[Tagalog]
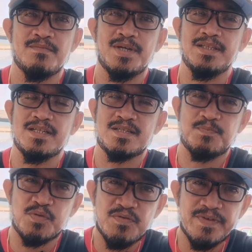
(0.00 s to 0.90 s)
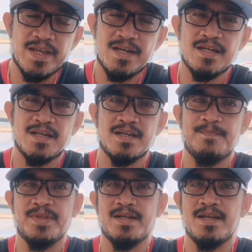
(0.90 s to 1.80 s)
But it's proven
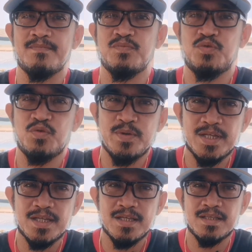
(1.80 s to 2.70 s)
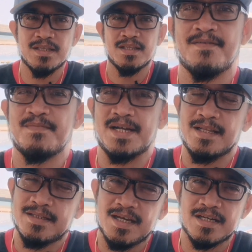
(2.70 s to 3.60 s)
and I'm doing it.
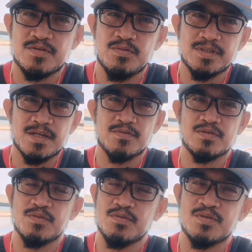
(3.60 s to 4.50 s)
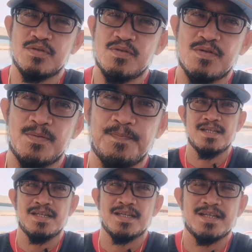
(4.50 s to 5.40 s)
Maganda ang resulta, gustong gusto ko.
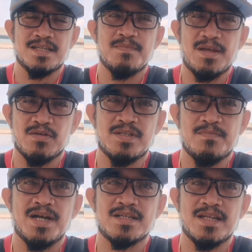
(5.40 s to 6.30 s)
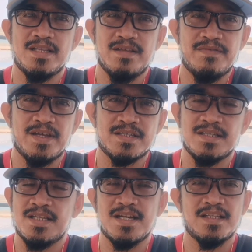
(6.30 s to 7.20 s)
Kasi meron din mga side effects,
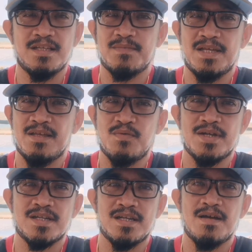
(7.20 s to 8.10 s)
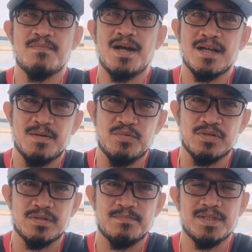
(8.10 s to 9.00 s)
hindi natin maiiwasan ang mga
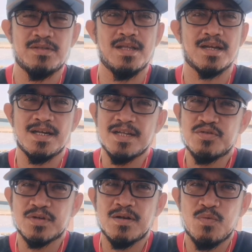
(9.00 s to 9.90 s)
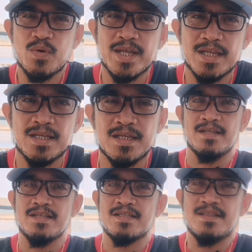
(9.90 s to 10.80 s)
gamot. But the natural way
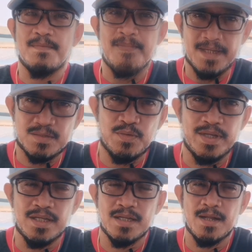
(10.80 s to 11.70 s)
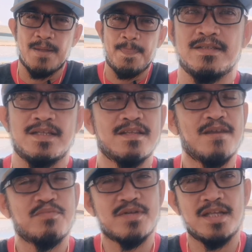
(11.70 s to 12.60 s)
is the best way.
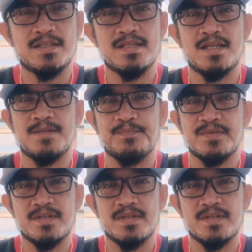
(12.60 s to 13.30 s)
Tandaan po natin yan.